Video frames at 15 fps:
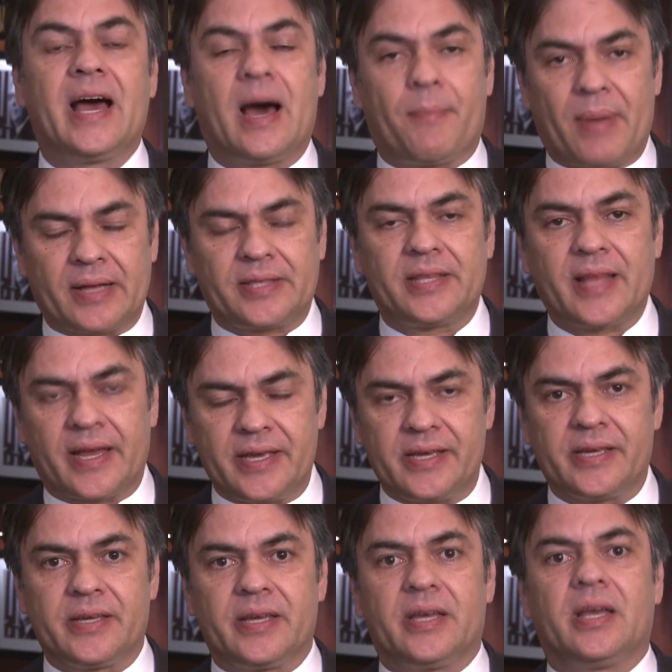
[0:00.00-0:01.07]
A partir
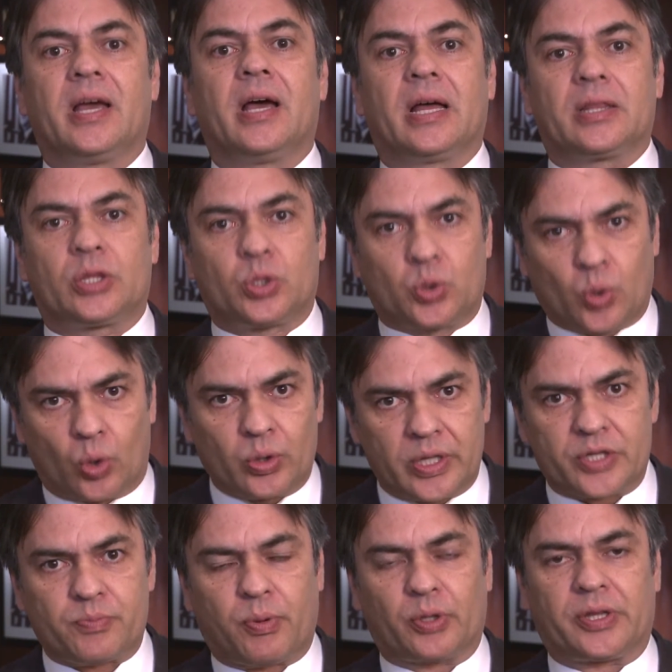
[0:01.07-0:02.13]
daí, todo
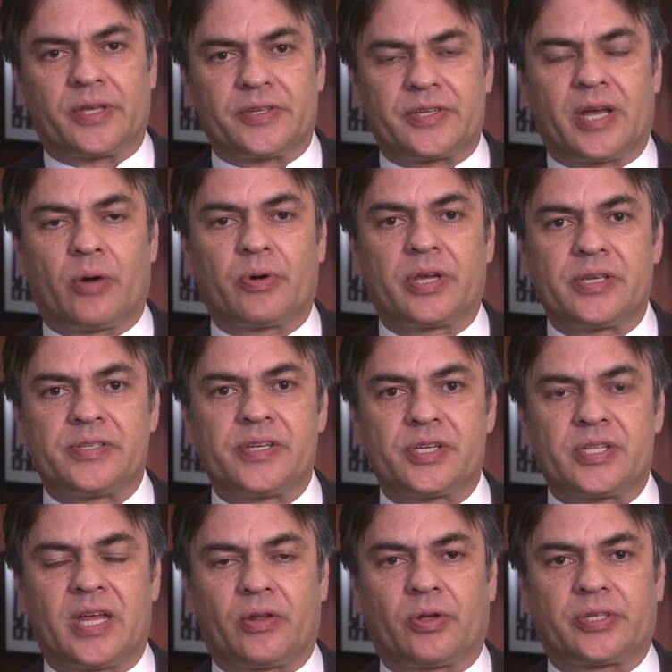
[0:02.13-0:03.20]
esse potencial que
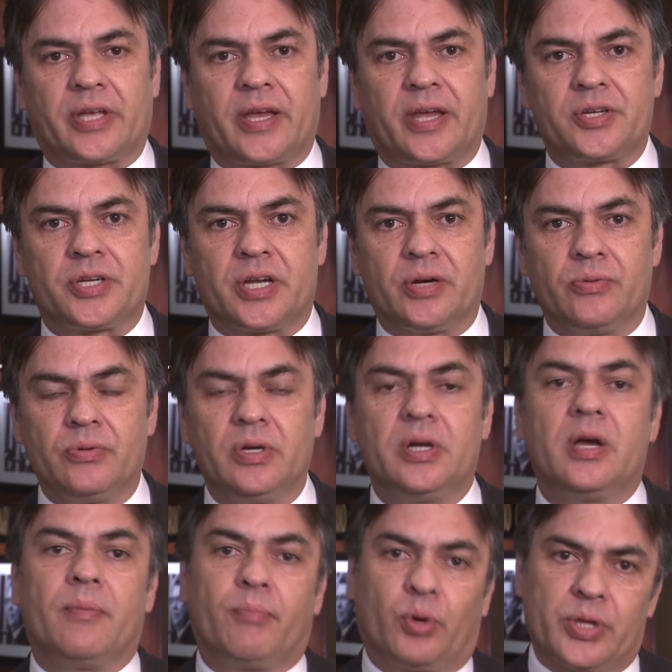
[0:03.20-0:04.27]
existe na nossa região
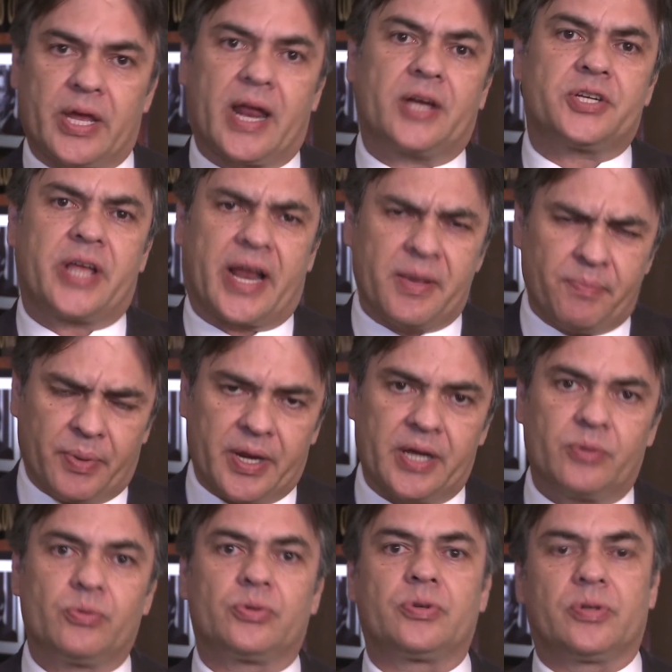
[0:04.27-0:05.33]
poderá gerar
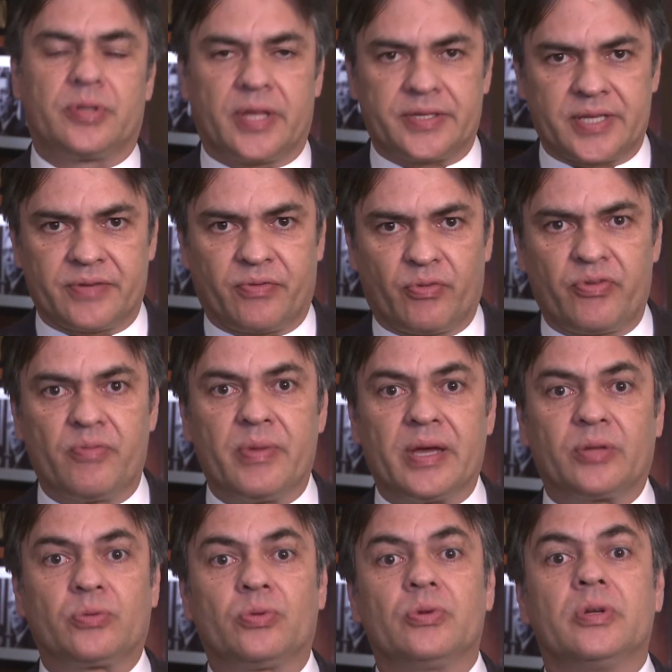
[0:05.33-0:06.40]
empregos,
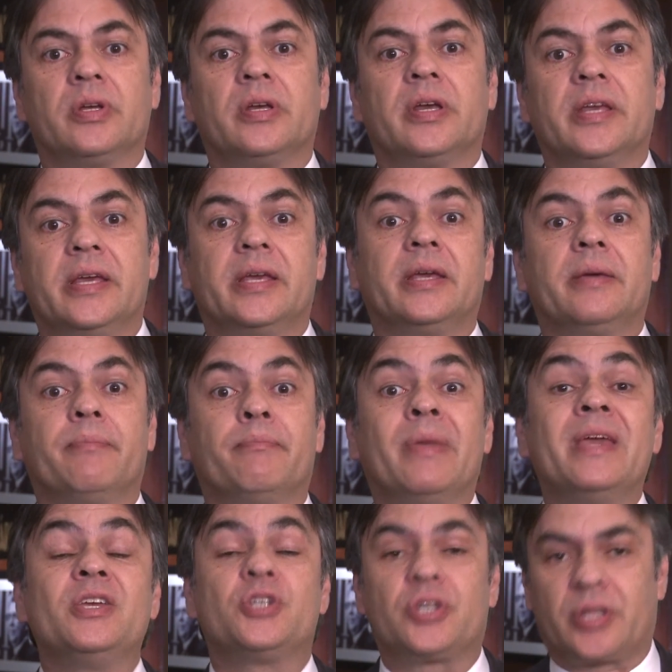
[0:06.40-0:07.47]
desenvolvimento e
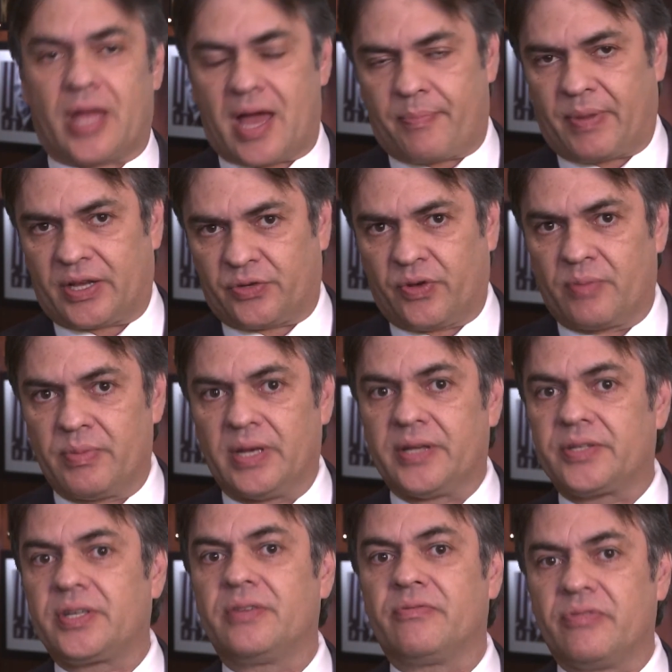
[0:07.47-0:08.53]
bem-estar para as
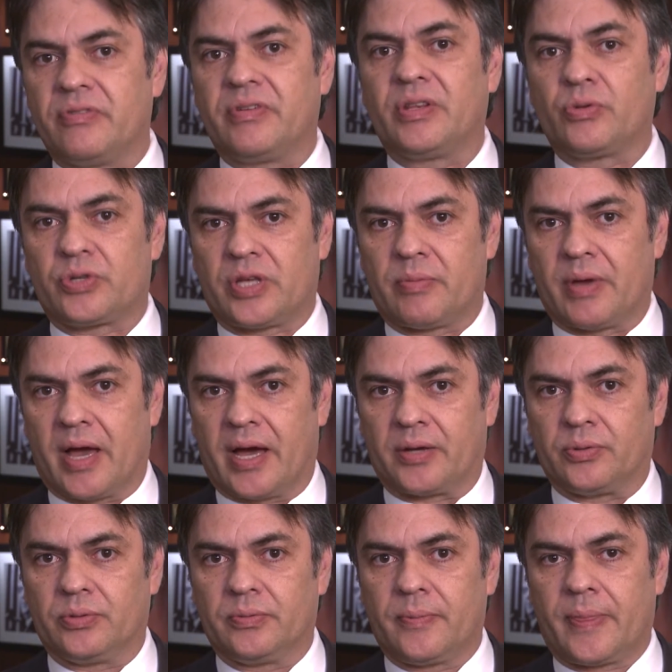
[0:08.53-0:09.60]
famílias que vivem no
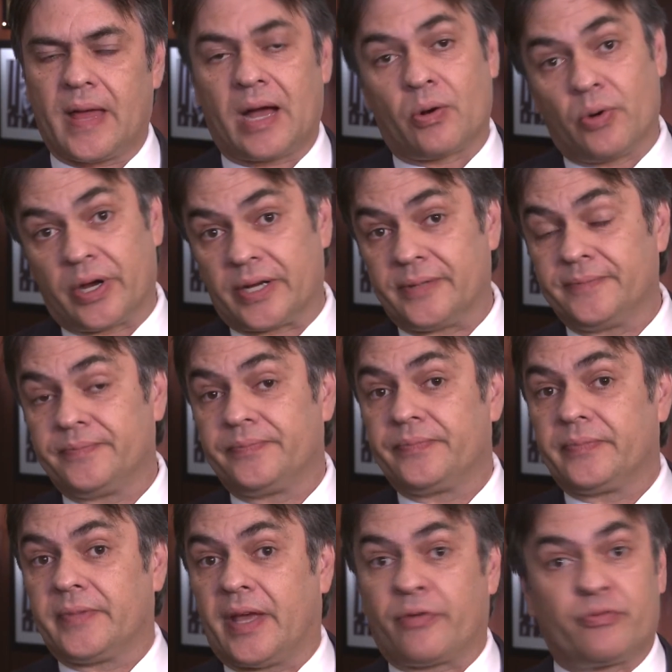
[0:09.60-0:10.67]
semiárido. Agora,
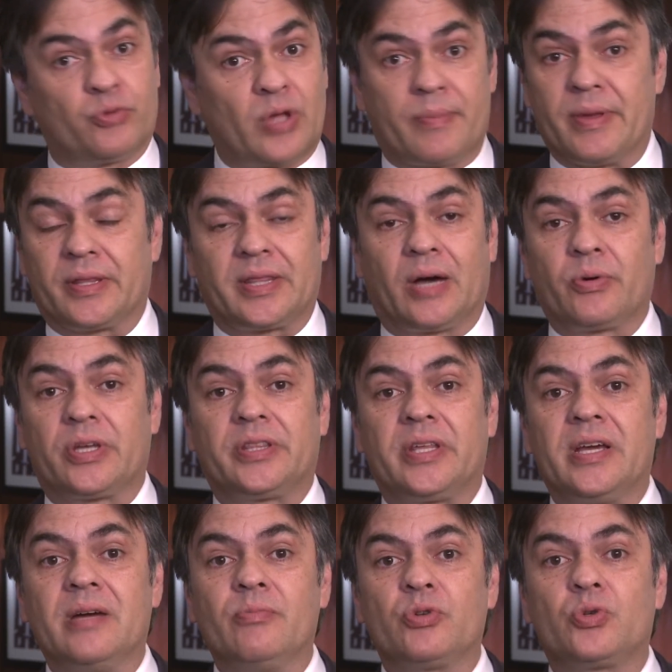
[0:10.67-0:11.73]
é fundamental que
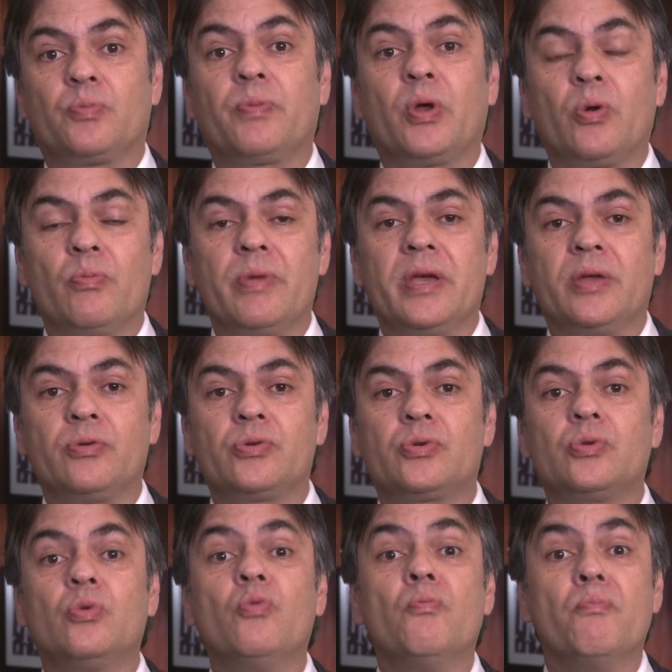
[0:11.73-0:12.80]
tenhamos pelo
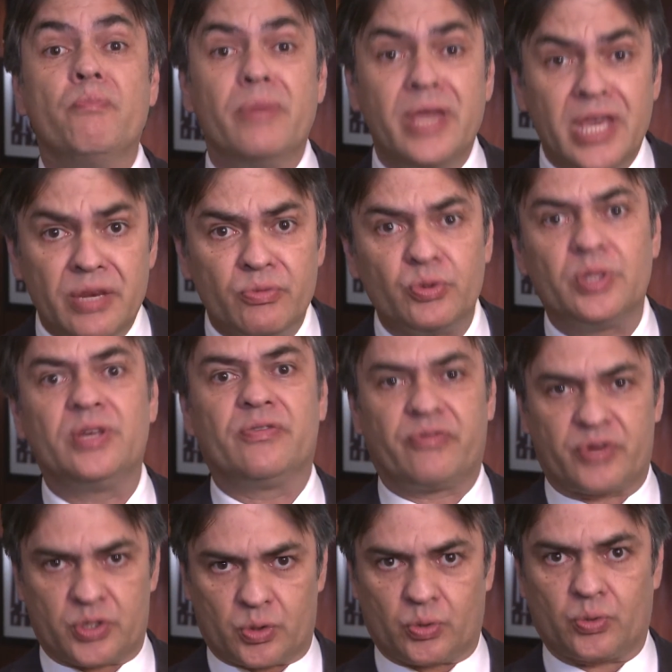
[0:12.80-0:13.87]
menos um mínimo de
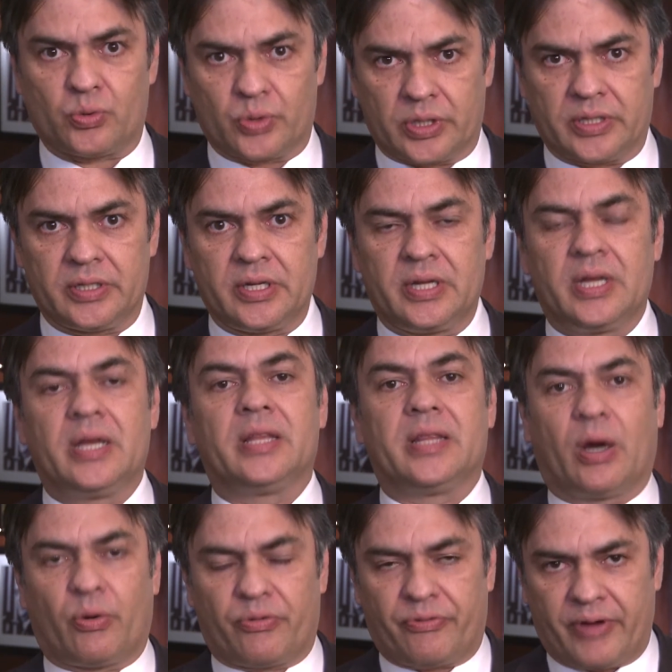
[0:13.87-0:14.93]
infraestrutura
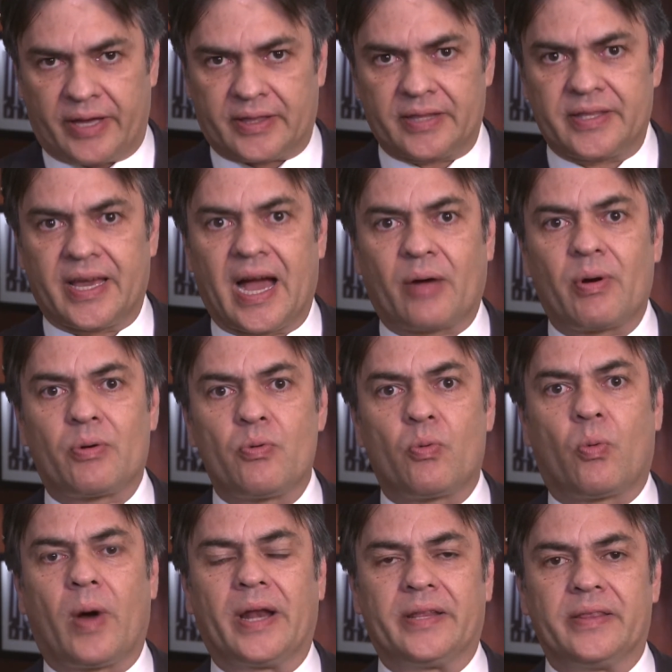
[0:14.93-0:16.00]
na oferta de água com
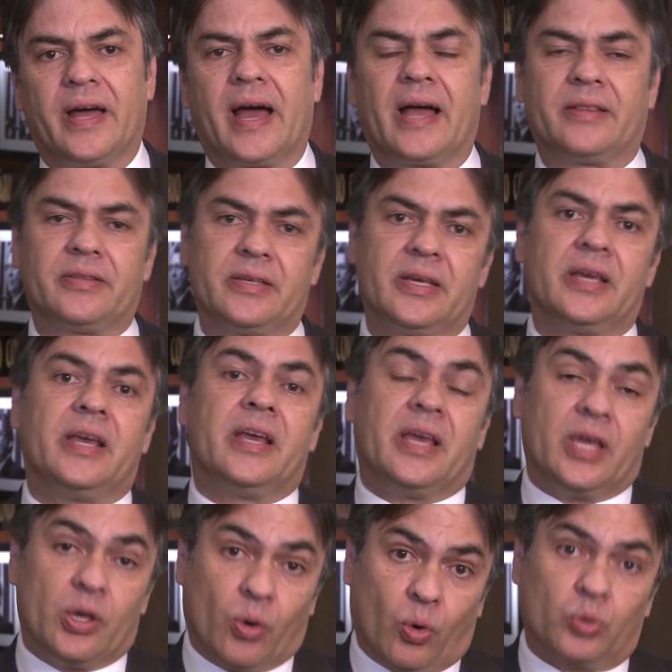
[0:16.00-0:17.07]
qualidade
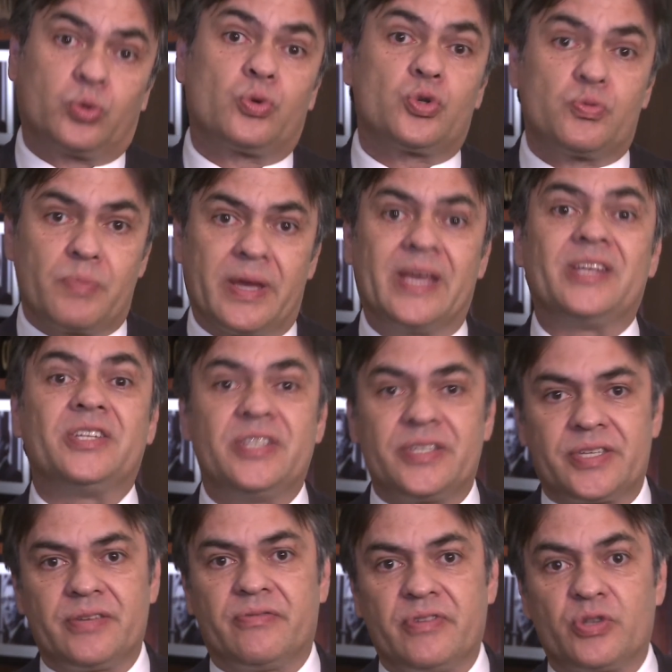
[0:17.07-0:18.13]
e outros bens de
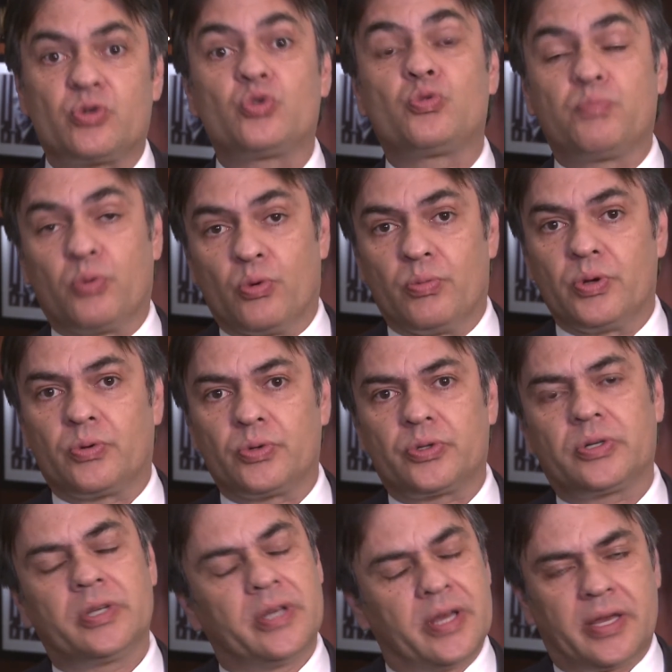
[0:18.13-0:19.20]
serviços
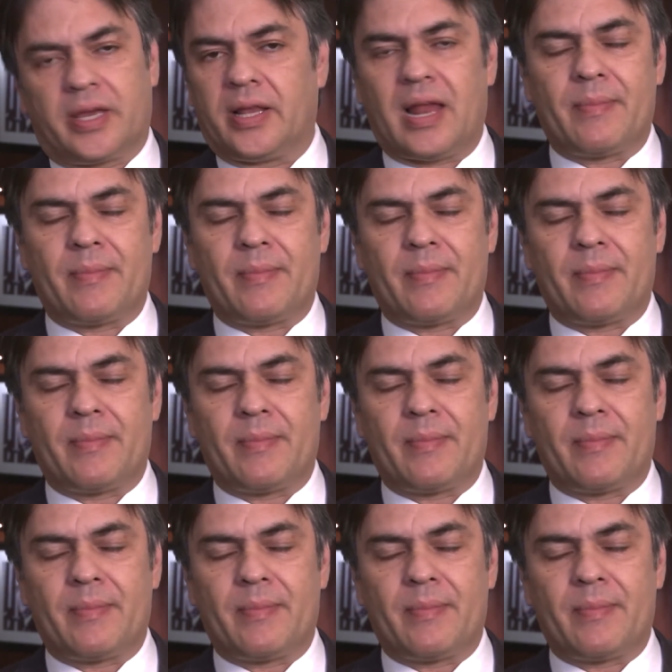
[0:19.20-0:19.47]
públicos que,